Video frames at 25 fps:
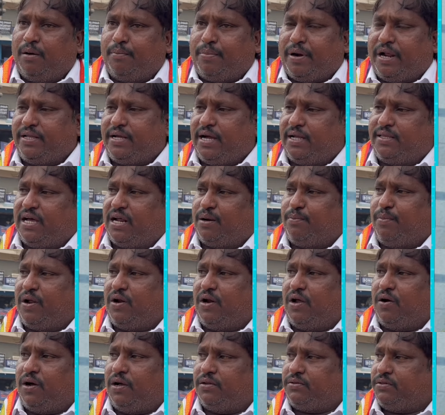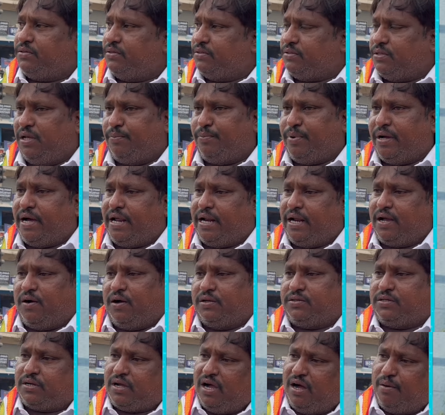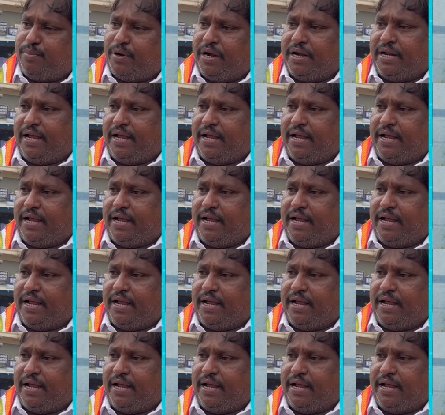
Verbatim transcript: ప్రజా దర్బార్లో కావచ్చు సిపి గారు కావచ్చు కంప్లైంట్